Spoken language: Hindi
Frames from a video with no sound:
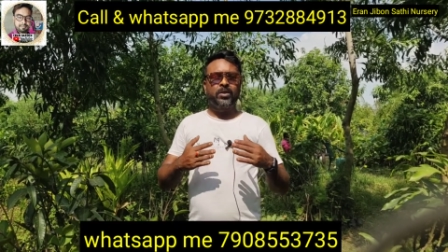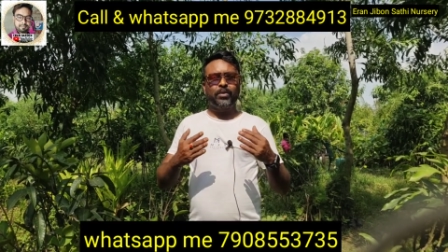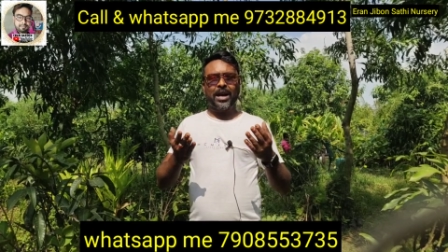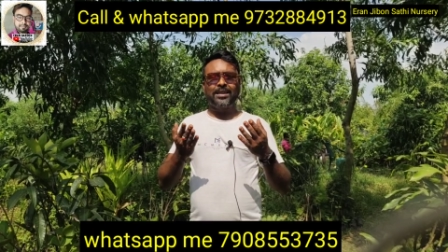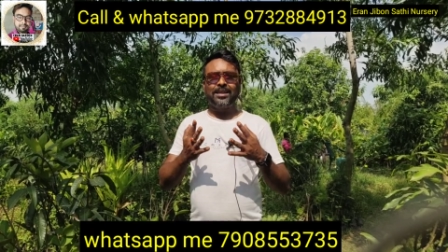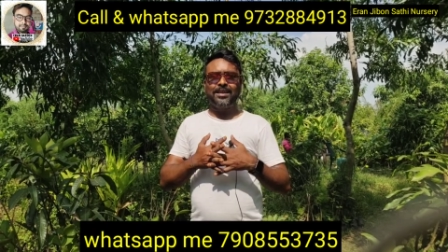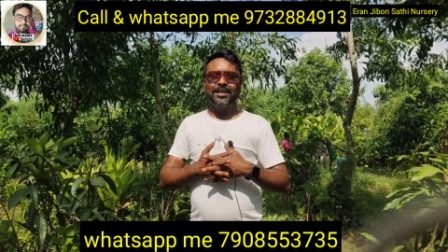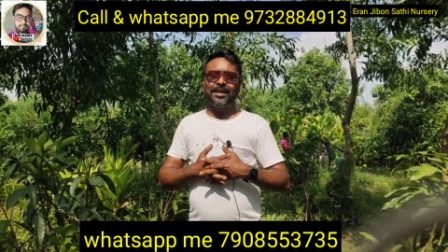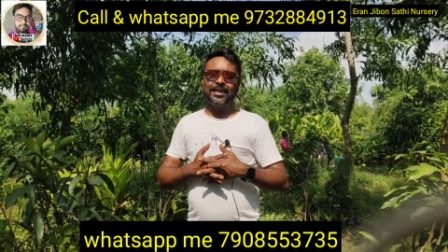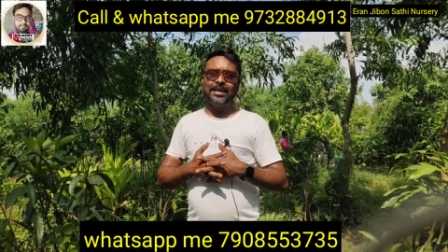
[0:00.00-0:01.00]
प्राइजली
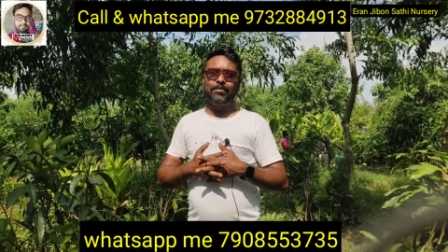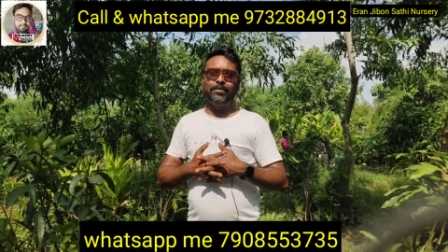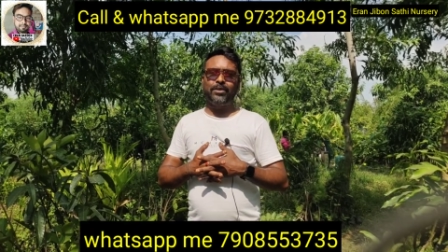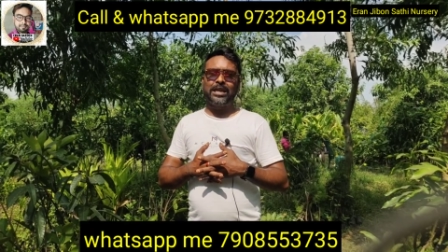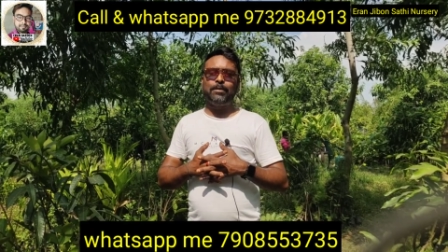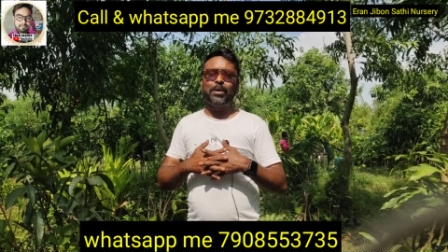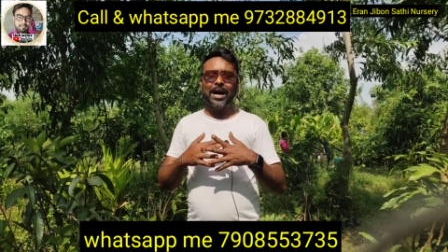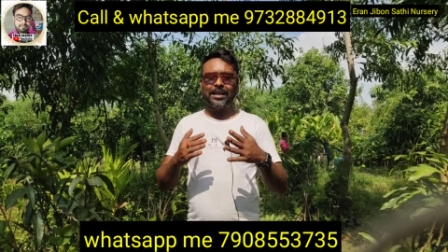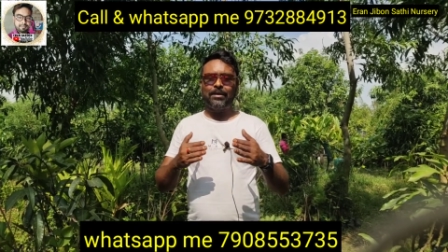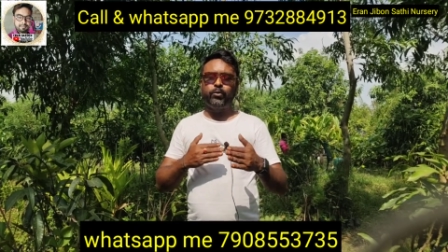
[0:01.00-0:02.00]
देखने के
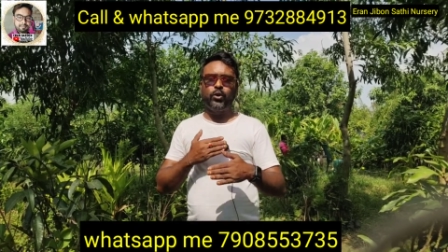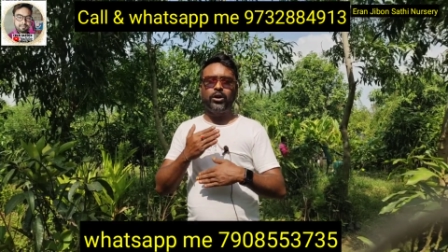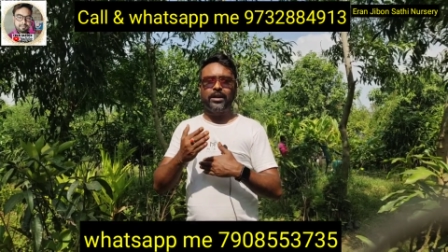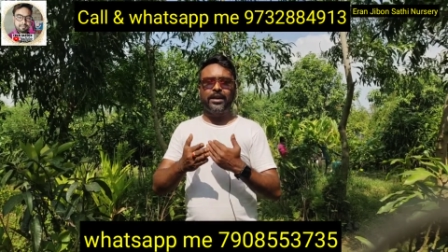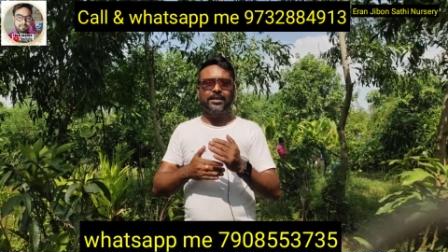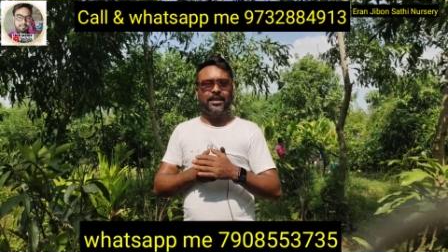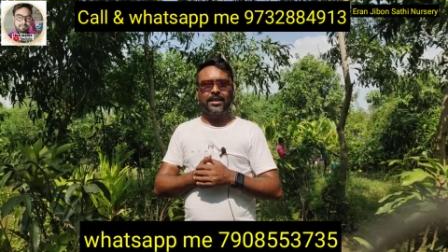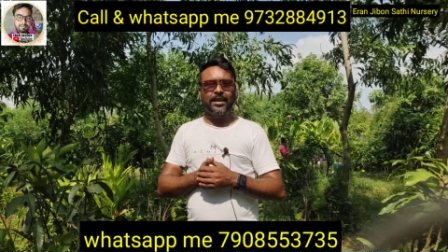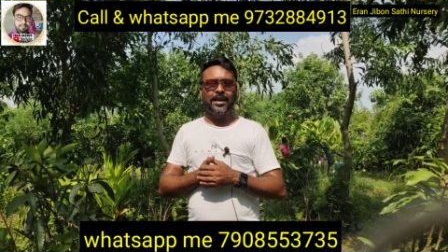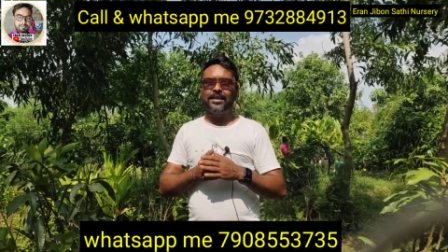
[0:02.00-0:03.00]
बाद आप लोग डर
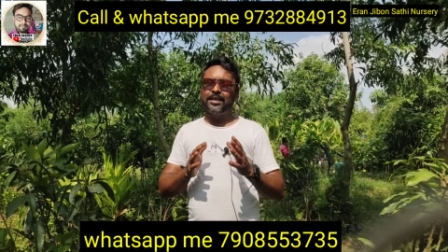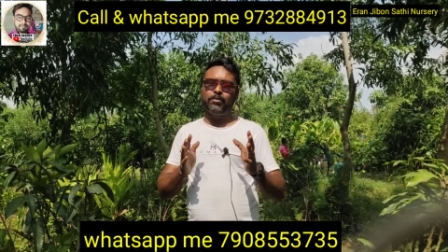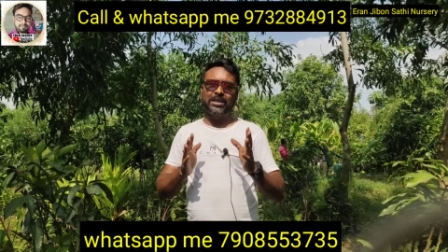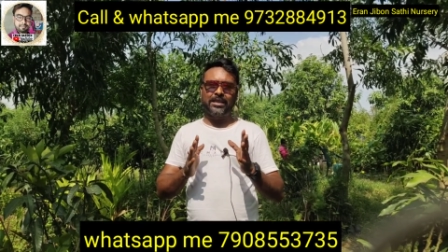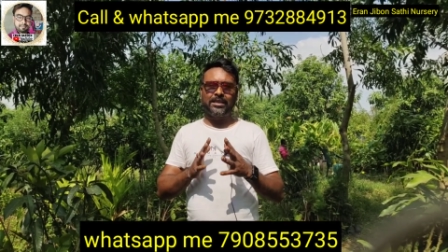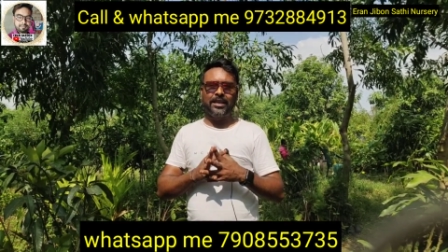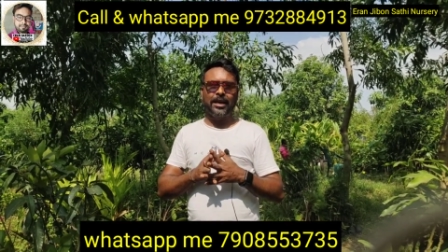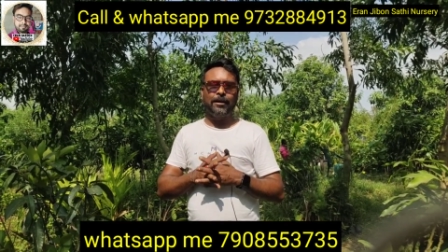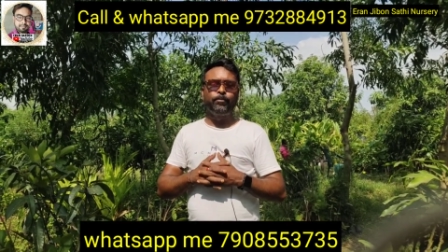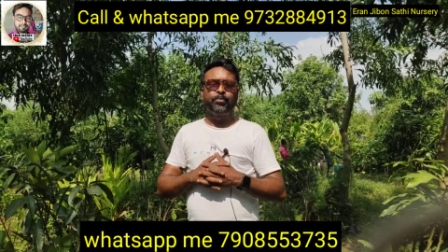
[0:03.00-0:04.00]
जाता है ऐसा मत
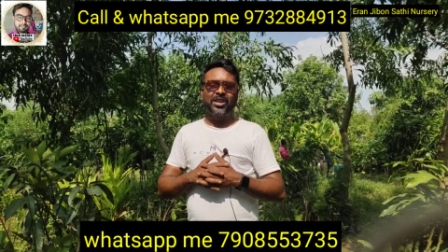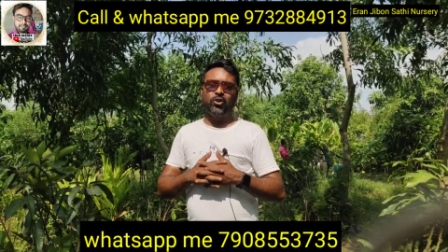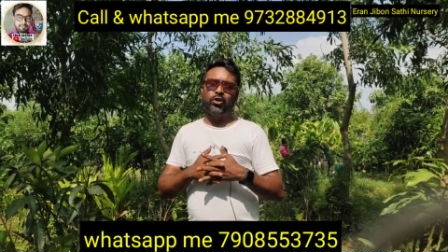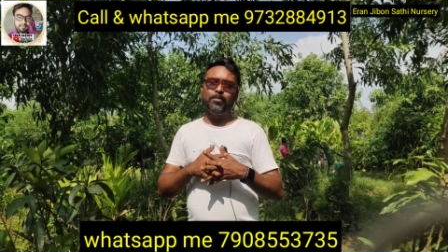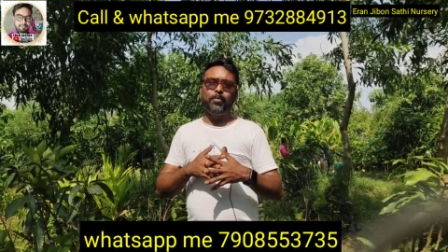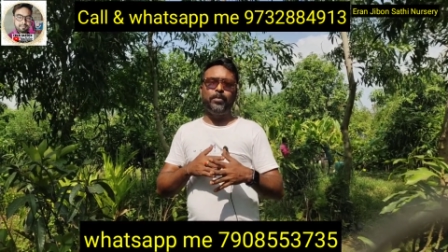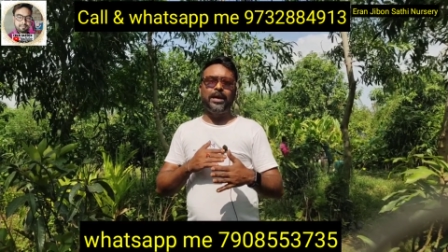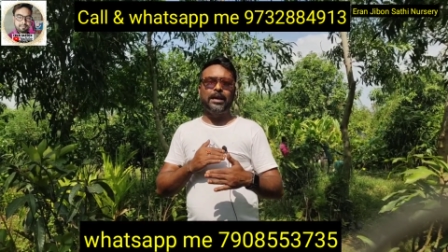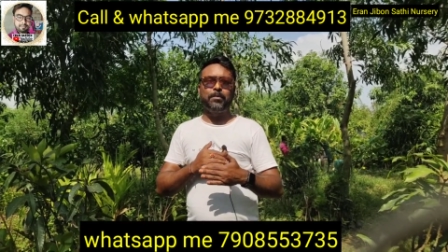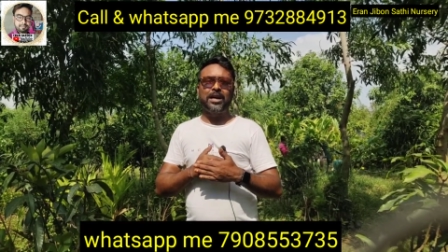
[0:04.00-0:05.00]
कीजिएगा क्योंकि
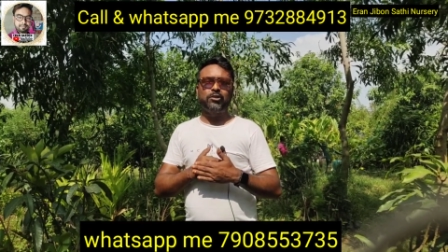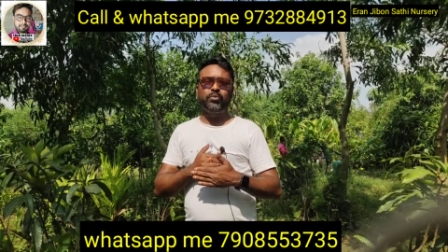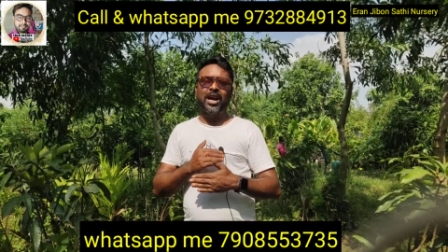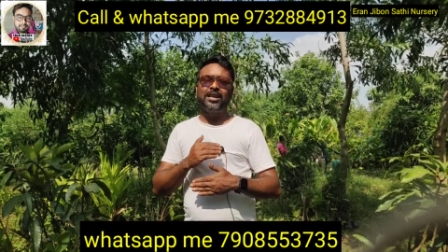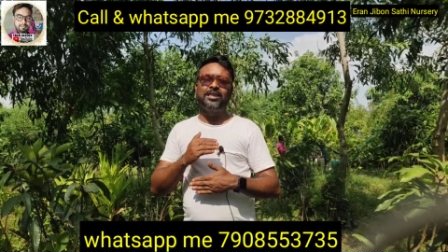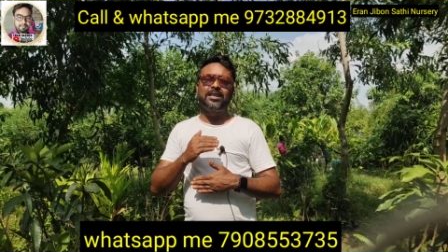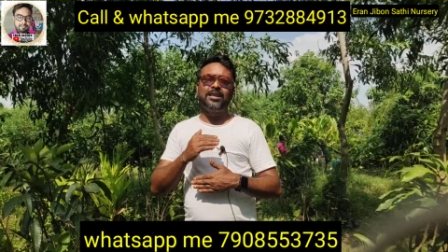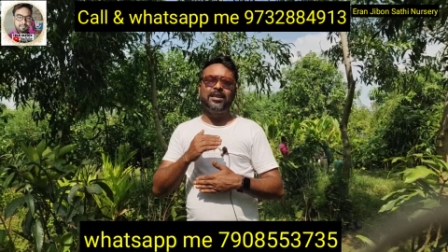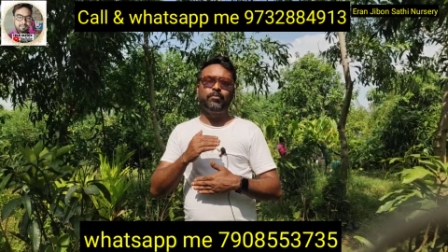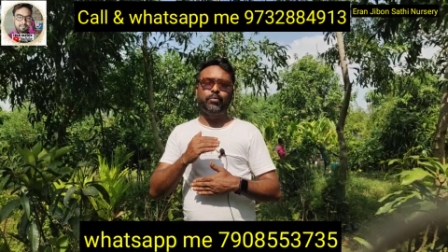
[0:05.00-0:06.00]
मेरे पास प्राइज
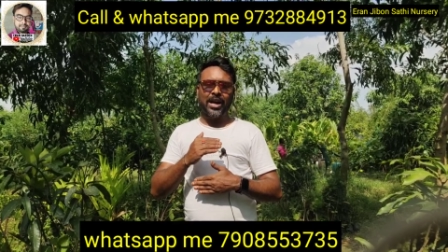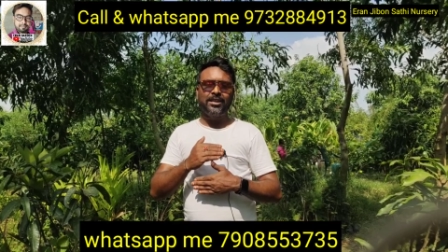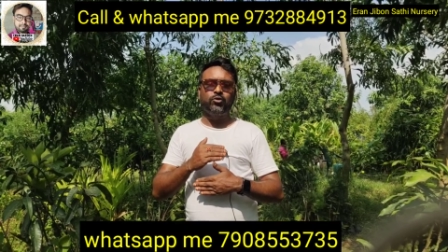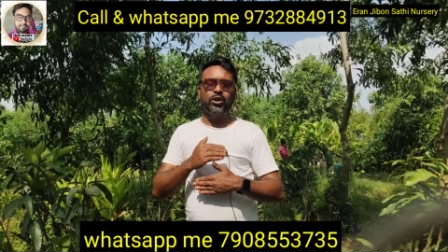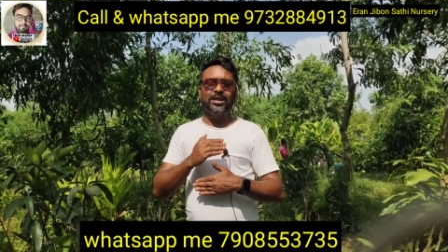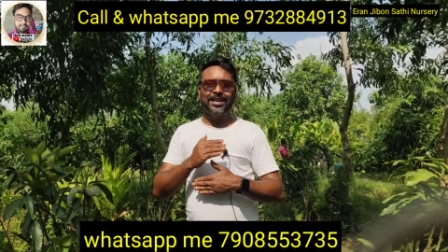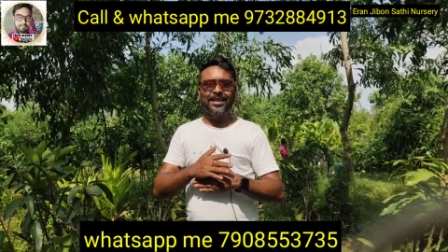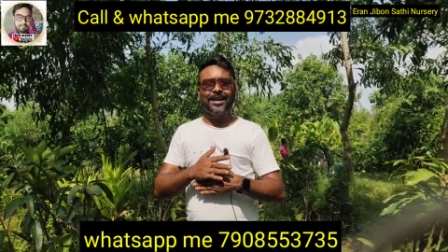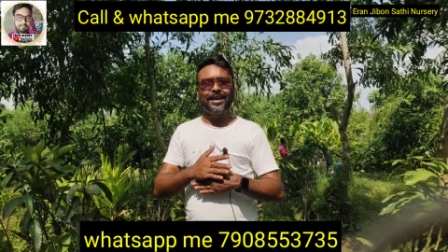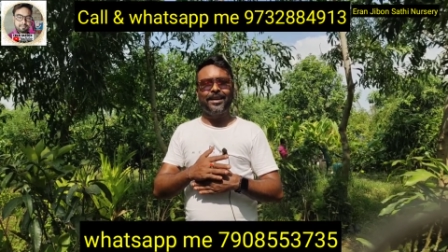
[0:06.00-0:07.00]
प्राइस थोड़ा
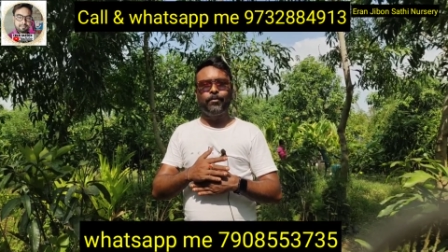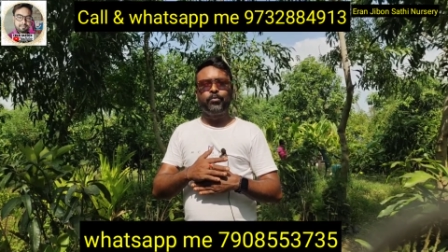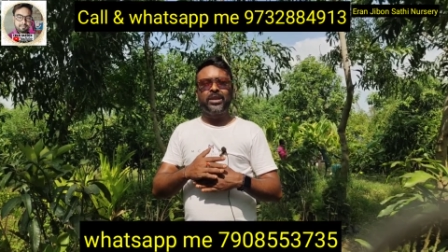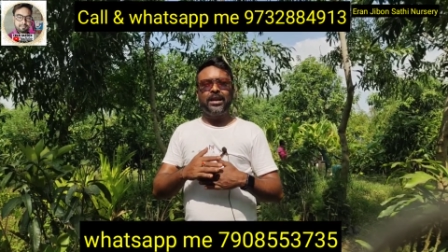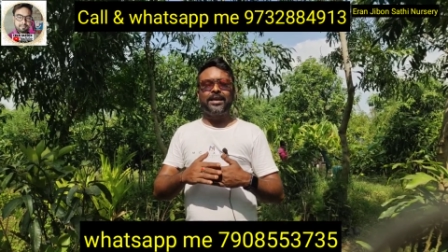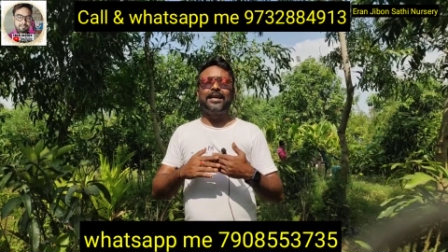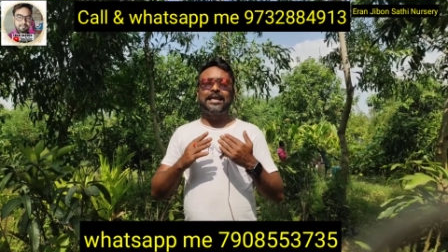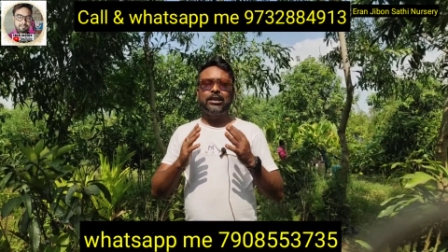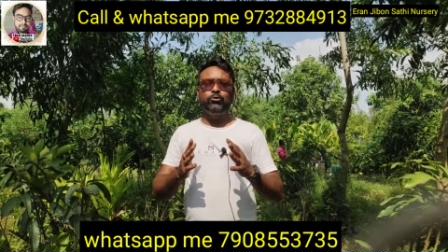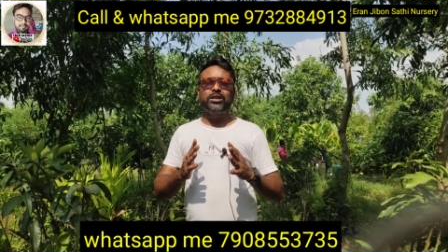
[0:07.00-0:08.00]
ज़्यादा है लेकिन
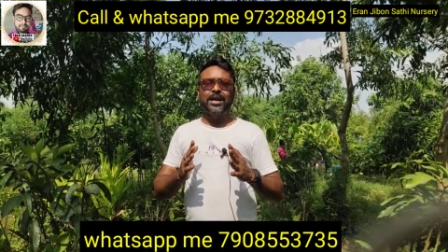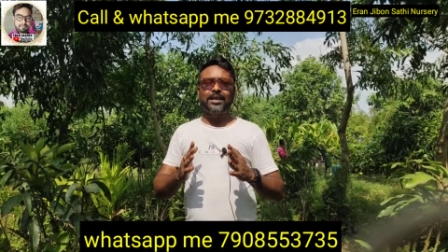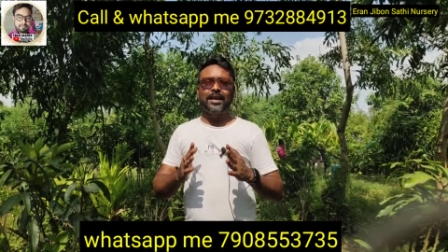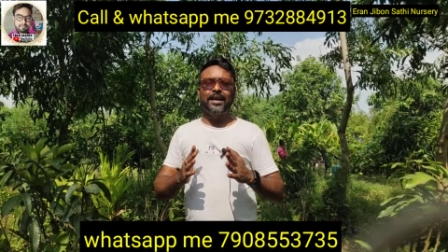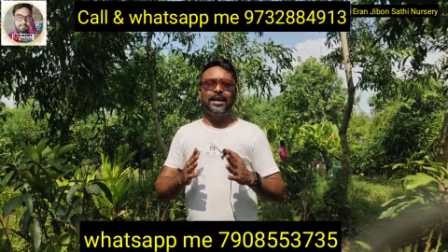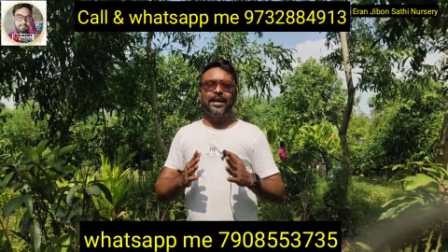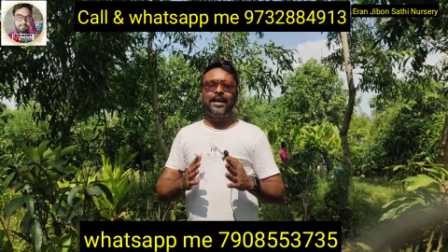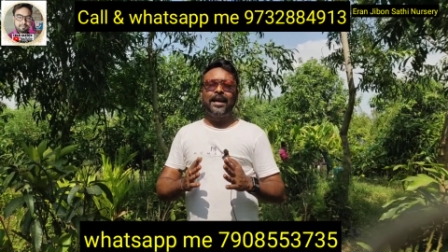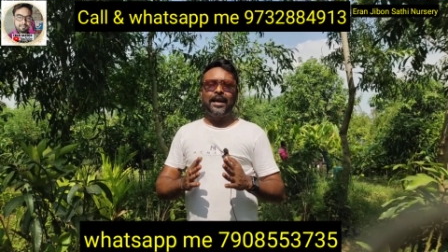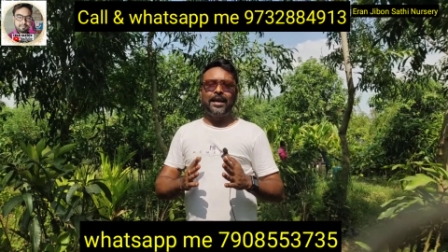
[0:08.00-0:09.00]
क्यों ज़्यादा है
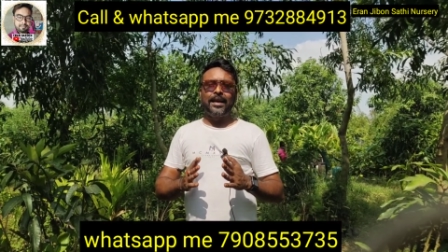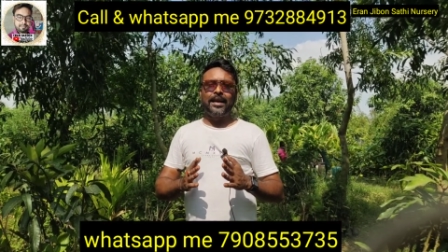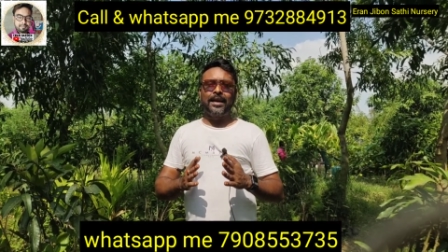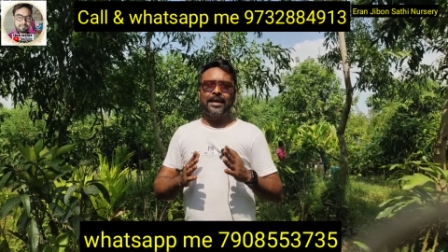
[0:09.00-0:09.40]
आ,